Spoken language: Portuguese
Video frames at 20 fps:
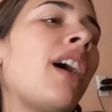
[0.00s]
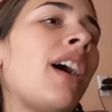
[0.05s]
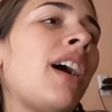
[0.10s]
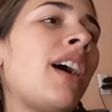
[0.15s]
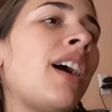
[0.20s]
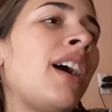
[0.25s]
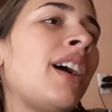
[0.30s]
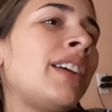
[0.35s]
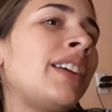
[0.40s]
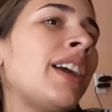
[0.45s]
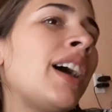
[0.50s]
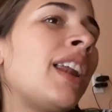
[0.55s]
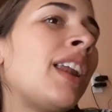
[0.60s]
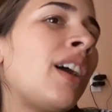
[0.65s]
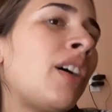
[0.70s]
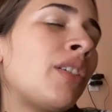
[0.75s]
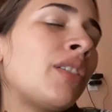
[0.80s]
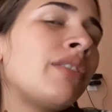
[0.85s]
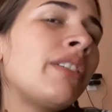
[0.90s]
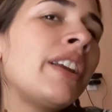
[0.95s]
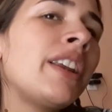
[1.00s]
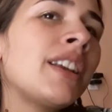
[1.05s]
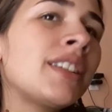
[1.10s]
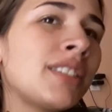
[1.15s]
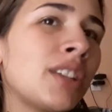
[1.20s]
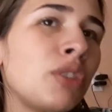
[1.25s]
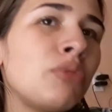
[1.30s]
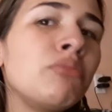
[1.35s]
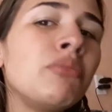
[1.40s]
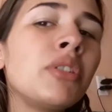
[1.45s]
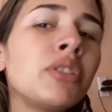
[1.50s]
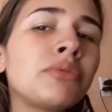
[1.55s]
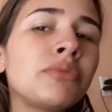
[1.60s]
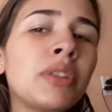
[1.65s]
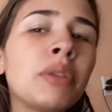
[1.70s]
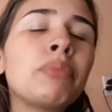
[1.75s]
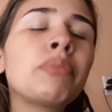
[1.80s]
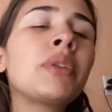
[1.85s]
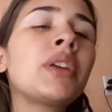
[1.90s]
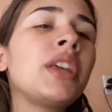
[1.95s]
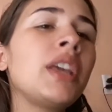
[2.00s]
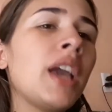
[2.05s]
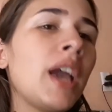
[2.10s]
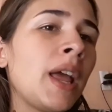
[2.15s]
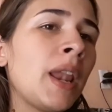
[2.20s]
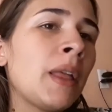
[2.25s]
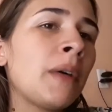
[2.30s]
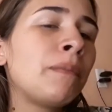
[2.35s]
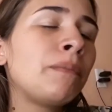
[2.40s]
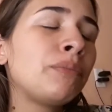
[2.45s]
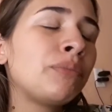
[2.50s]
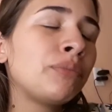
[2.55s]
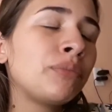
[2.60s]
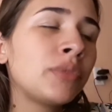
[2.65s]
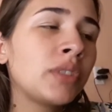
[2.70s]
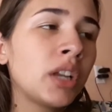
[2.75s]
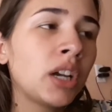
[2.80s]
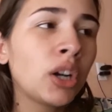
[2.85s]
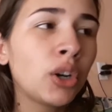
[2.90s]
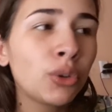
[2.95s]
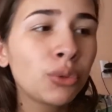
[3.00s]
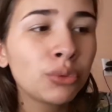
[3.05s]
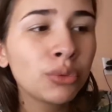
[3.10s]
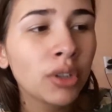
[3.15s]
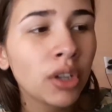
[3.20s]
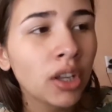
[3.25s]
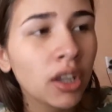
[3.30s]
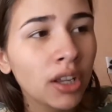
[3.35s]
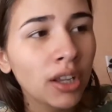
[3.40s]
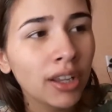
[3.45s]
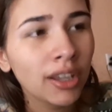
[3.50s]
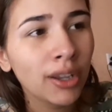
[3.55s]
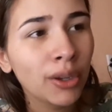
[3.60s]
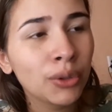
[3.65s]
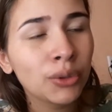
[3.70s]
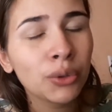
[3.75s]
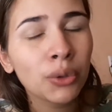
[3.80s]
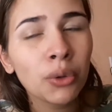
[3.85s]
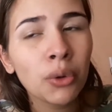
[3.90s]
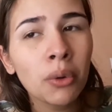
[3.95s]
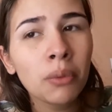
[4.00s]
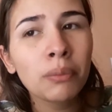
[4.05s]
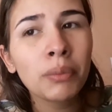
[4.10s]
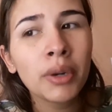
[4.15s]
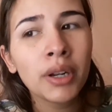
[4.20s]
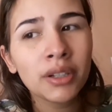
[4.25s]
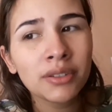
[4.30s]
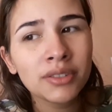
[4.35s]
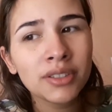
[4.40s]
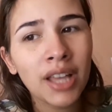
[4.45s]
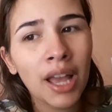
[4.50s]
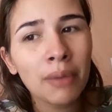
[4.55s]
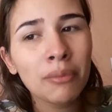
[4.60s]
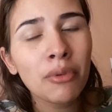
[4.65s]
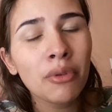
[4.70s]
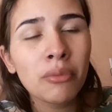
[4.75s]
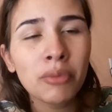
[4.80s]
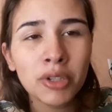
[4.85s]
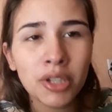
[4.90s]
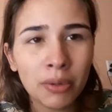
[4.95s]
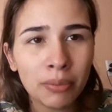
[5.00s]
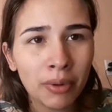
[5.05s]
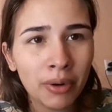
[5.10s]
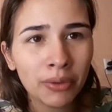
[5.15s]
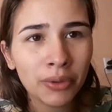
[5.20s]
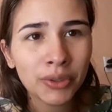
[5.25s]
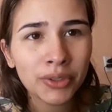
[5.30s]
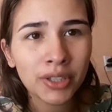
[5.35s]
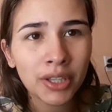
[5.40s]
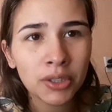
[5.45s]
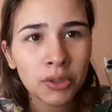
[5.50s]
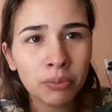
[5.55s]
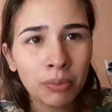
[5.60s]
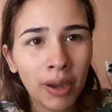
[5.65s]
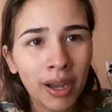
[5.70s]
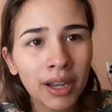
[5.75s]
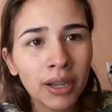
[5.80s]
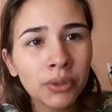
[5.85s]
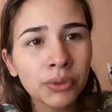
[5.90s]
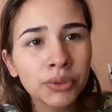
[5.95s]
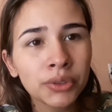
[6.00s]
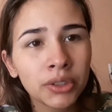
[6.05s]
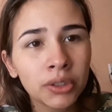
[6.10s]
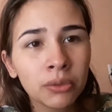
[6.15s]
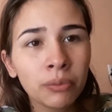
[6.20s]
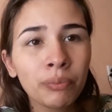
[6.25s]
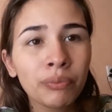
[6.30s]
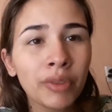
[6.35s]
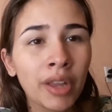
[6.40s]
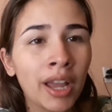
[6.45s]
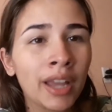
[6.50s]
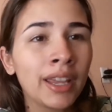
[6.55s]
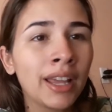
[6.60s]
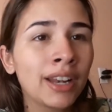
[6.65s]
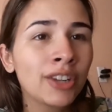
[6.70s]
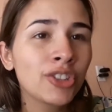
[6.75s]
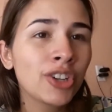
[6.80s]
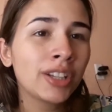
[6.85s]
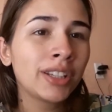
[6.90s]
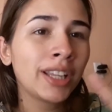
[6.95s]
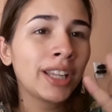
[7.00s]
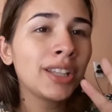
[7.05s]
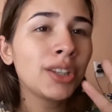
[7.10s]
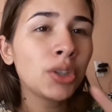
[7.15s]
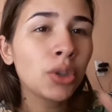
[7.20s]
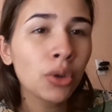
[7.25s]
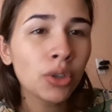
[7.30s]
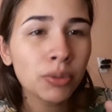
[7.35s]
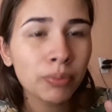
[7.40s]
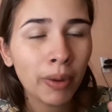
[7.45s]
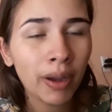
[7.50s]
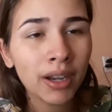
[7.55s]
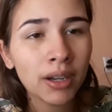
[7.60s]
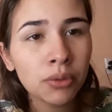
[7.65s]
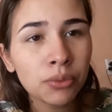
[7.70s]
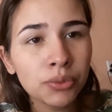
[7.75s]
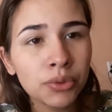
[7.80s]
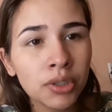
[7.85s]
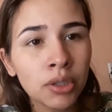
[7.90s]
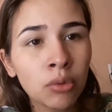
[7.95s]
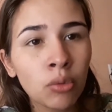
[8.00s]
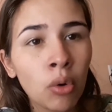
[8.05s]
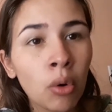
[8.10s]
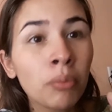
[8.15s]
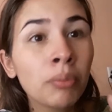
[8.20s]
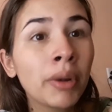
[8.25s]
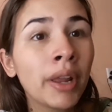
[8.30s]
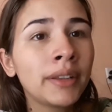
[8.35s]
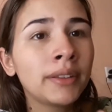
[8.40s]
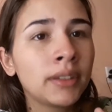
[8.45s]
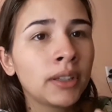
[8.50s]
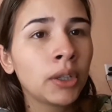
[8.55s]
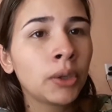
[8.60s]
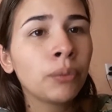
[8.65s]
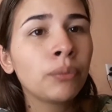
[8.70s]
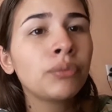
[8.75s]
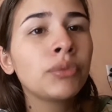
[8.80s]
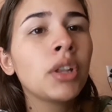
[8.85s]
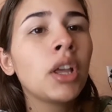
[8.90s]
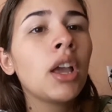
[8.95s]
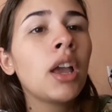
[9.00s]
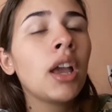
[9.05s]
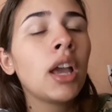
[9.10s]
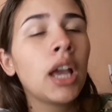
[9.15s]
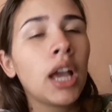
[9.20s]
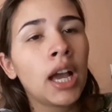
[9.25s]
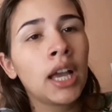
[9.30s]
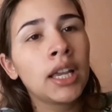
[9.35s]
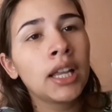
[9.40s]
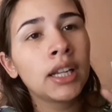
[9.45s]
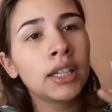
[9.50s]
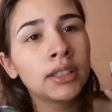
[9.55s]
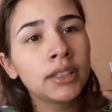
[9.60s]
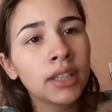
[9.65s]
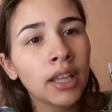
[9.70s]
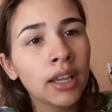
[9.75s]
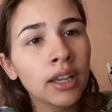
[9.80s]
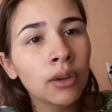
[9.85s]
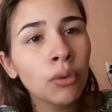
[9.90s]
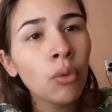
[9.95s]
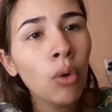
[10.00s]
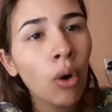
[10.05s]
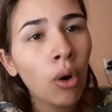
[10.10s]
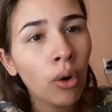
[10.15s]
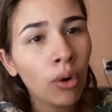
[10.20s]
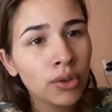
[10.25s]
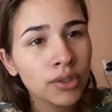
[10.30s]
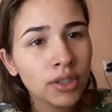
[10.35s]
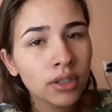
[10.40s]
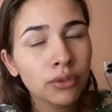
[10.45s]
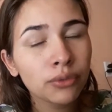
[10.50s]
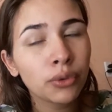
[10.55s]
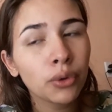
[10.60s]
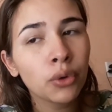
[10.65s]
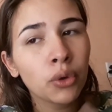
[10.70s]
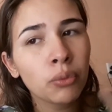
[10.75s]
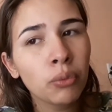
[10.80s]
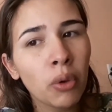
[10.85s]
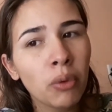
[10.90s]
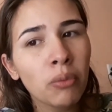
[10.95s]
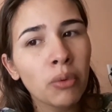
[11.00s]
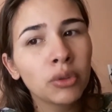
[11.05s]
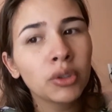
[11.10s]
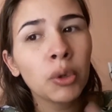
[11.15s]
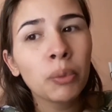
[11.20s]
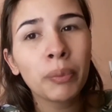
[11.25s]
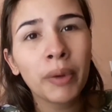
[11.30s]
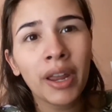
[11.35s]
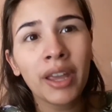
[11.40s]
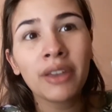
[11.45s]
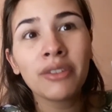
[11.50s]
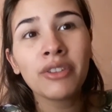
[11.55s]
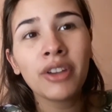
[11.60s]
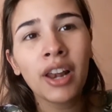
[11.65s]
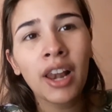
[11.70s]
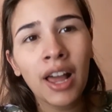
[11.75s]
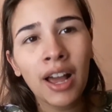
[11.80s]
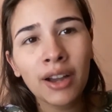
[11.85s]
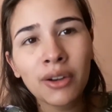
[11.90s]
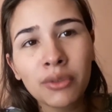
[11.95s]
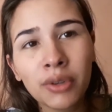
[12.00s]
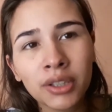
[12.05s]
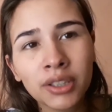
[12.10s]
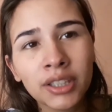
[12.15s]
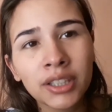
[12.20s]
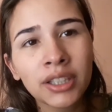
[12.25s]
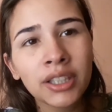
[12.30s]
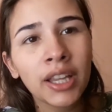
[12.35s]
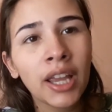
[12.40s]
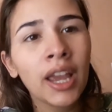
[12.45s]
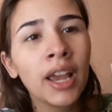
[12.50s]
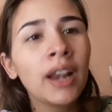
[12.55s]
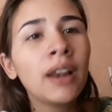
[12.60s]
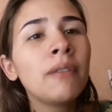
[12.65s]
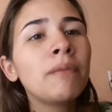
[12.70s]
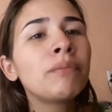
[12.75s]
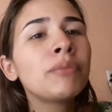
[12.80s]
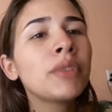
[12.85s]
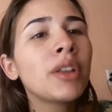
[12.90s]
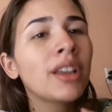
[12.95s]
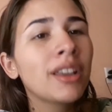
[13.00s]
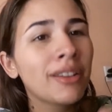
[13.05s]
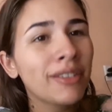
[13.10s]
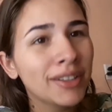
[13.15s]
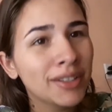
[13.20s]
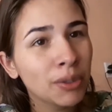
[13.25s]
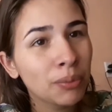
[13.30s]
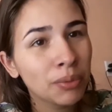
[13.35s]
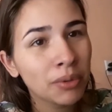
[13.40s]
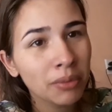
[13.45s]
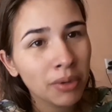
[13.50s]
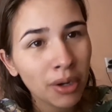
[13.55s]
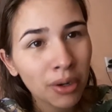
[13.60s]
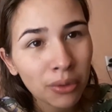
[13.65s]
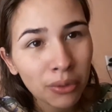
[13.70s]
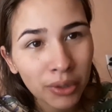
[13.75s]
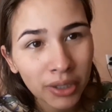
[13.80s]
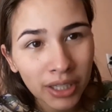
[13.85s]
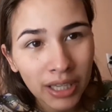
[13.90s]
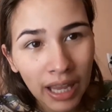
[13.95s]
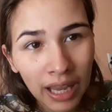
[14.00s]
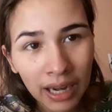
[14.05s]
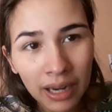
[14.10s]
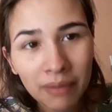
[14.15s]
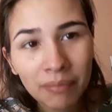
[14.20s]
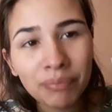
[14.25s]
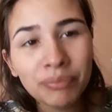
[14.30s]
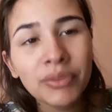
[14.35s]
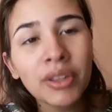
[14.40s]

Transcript: Ai, a Laura vai nascer no mesmo tempo que ela. Então, eu tô comprando, sabe? Eu vou mostrar pra vocês o pagãozinho. Aí ela já tem dois pagãozinhos completinhos. Aí ela tem um rosa, que foi o que o meu irmão deu pra revelar com a Daniela. Que vai ser o primeiro look dela.